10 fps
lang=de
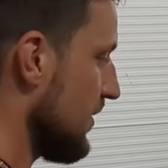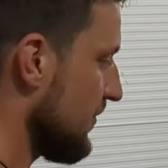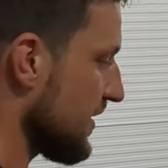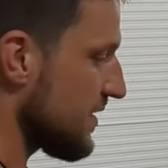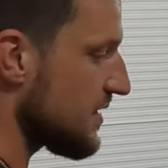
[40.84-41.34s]

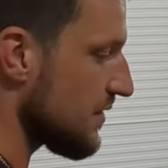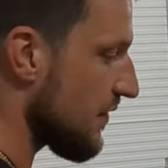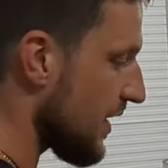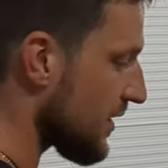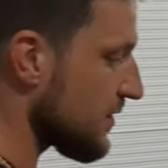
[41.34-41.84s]
fixieren
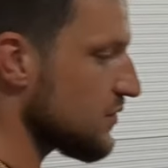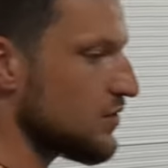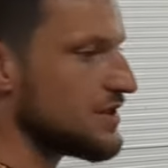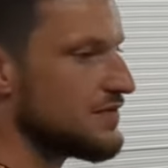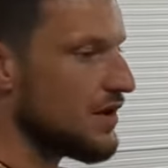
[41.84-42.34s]
werden,
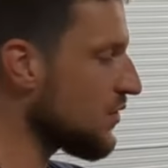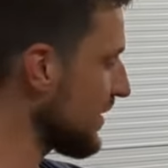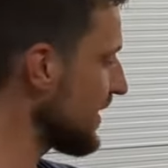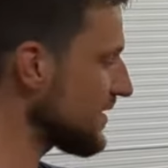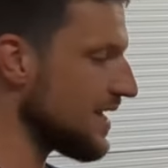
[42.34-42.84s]
sodass wir auch
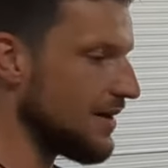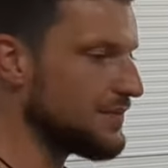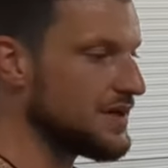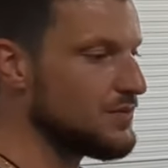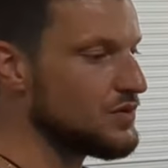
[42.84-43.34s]
nichts hier
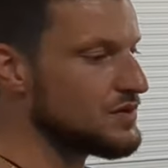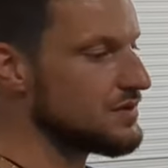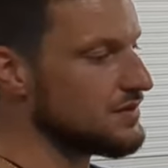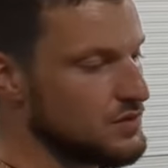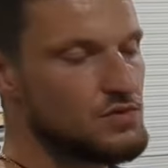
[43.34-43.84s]
abnehmen
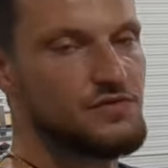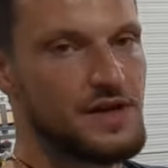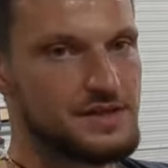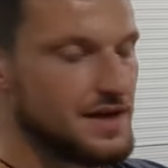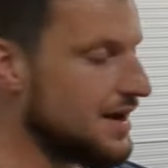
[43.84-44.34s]
müssen, genug
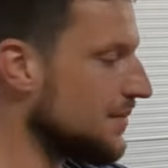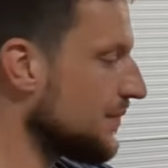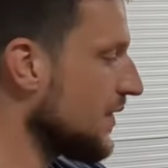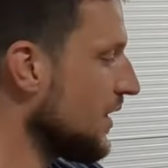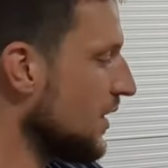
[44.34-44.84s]
Fläche haben.
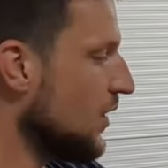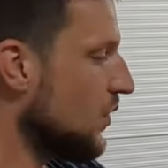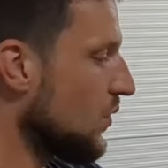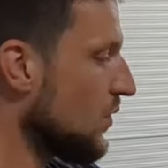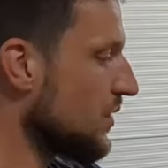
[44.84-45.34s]

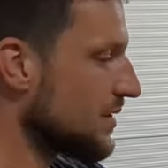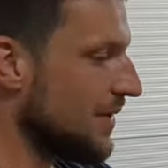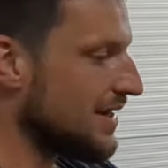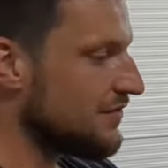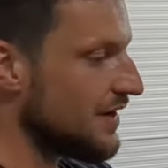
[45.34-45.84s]
Und im
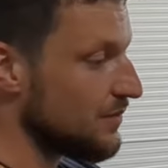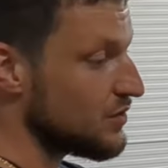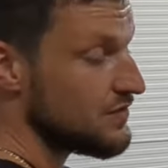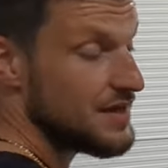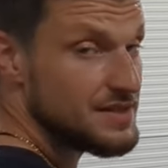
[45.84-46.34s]
Endeffekt
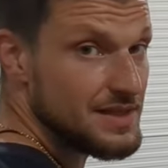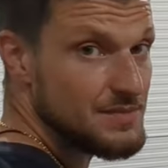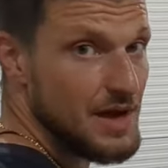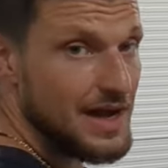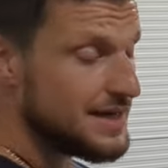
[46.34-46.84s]
müssen wir jetzt
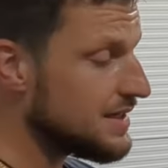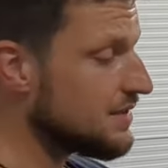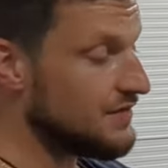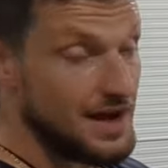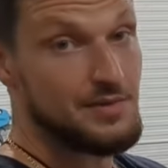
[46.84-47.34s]
erstmal
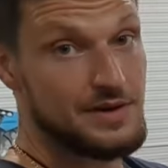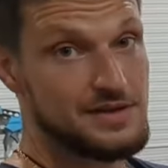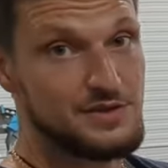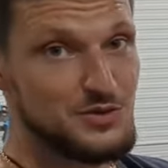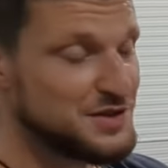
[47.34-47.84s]
reinigen. Wir arbeiten
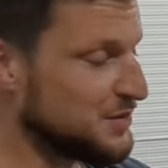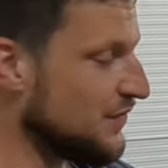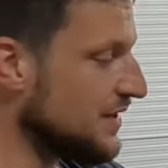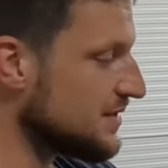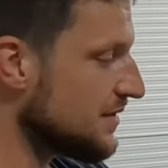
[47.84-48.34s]
natürlich mit
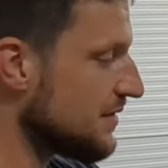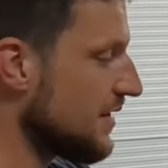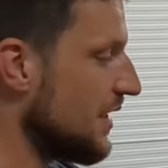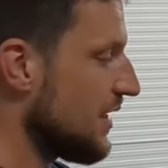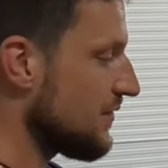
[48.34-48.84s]
Fixit.
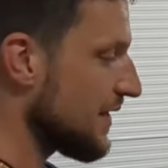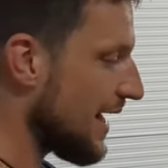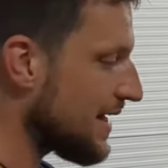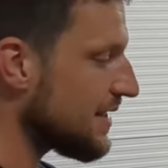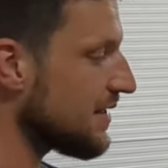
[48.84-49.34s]
Wir
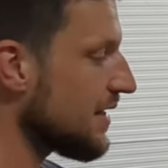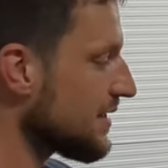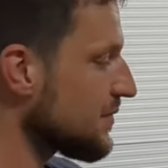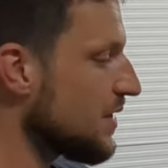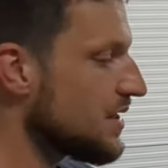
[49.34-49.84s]
reinigen
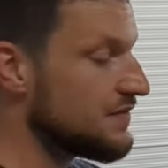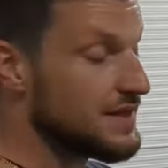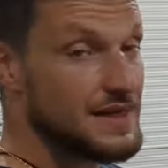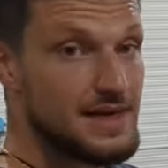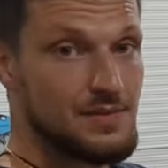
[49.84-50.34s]
erstmal, wir
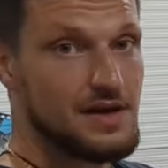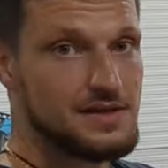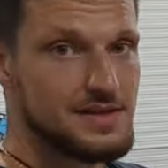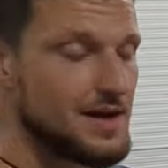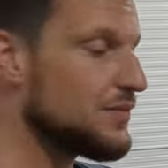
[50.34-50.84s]
kleben
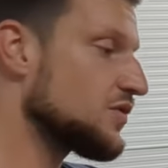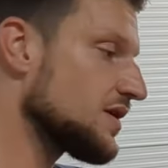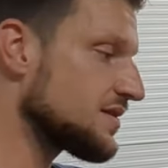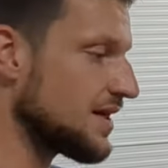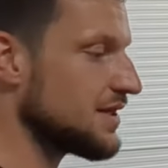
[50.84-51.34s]
alles ab und
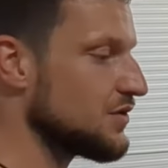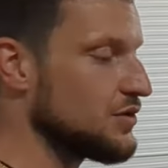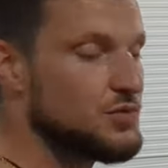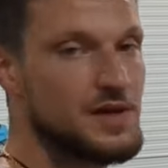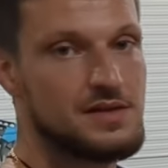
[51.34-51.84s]
dann zeige ich euch
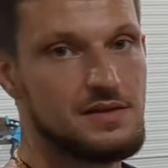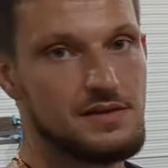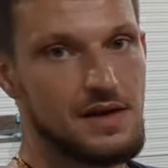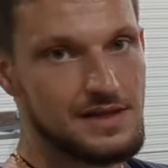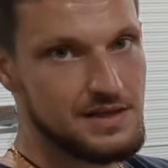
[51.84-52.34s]

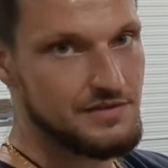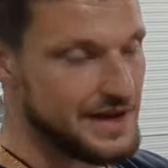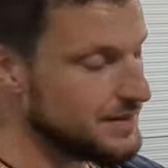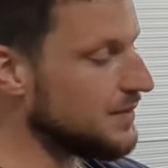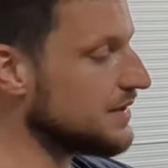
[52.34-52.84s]
später an der
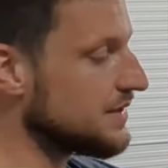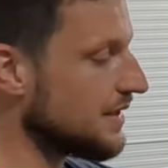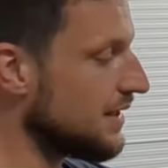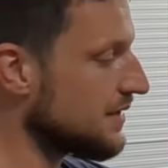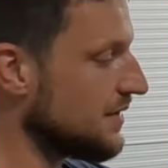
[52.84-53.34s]
Werkbank
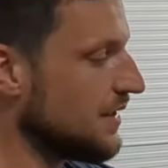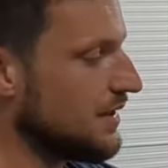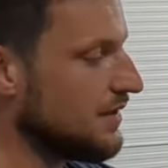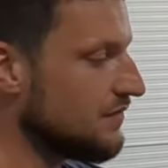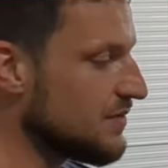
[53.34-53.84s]
direkt,
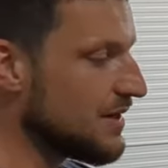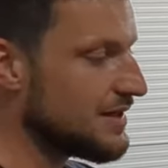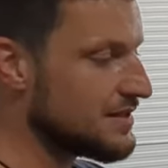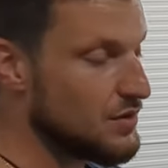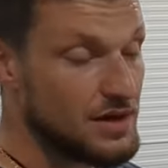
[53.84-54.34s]
wie man
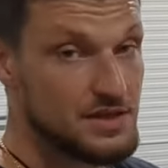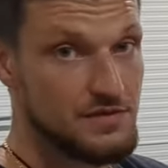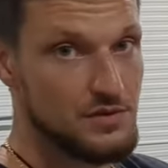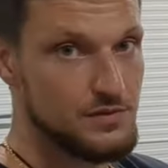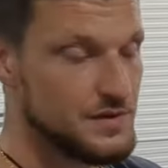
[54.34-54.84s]
das auch alles
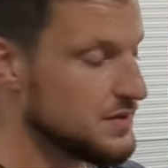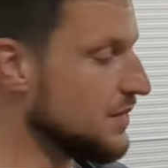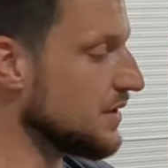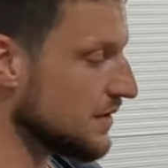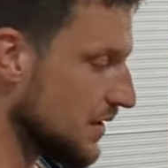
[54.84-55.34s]
vernünftig
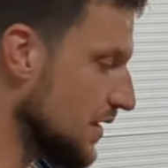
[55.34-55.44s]
macht.